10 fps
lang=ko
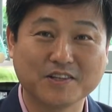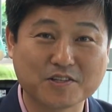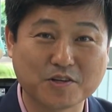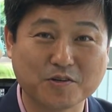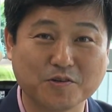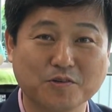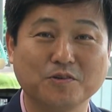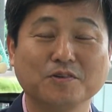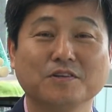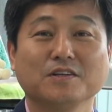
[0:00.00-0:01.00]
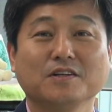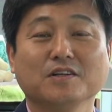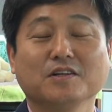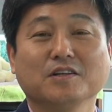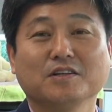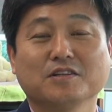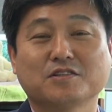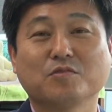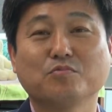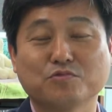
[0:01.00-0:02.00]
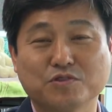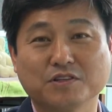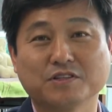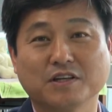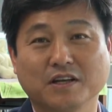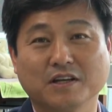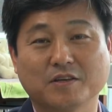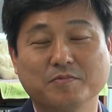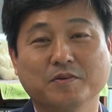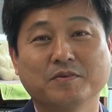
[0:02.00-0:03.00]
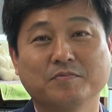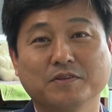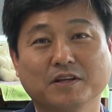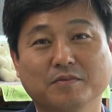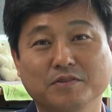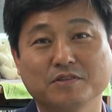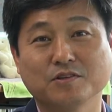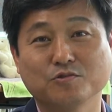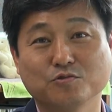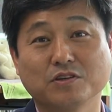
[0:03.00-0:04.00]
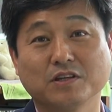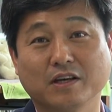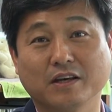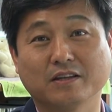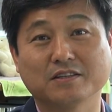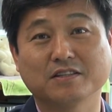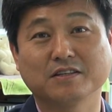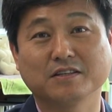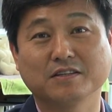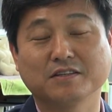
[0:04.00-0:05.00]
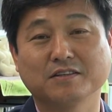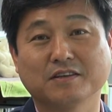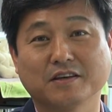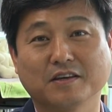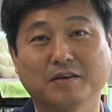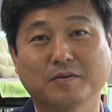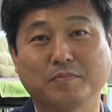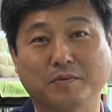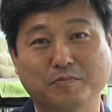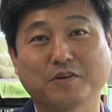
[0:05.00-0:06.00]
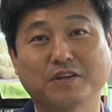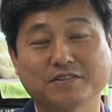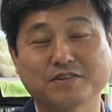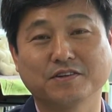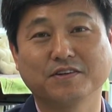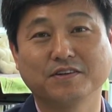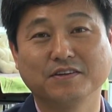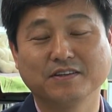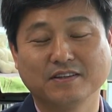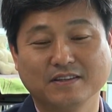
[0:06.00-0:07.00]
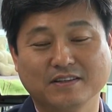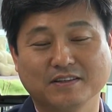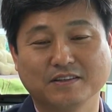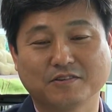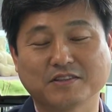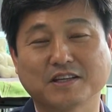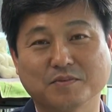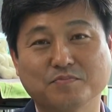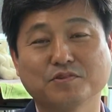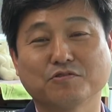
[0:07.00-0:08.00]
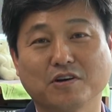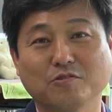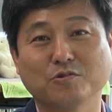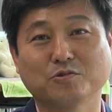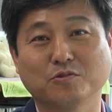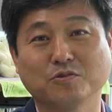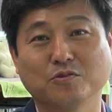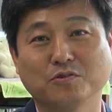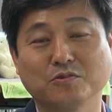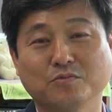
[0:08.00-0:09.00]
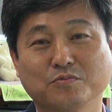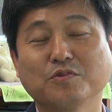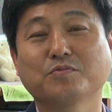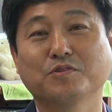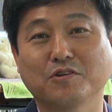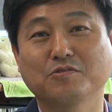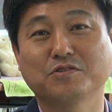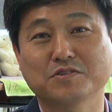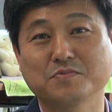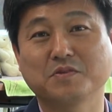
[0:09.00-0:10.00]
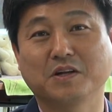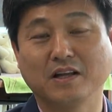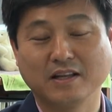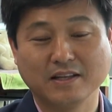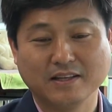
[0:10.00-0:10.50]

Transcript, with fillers: 안녕하세요. 성북구청장 김영배입니다. 민선 6기에 다시 이렇게 뵙게 돼서 굉장히 기쁘기도 하고 또 무겁기도 하고 그렇습니다.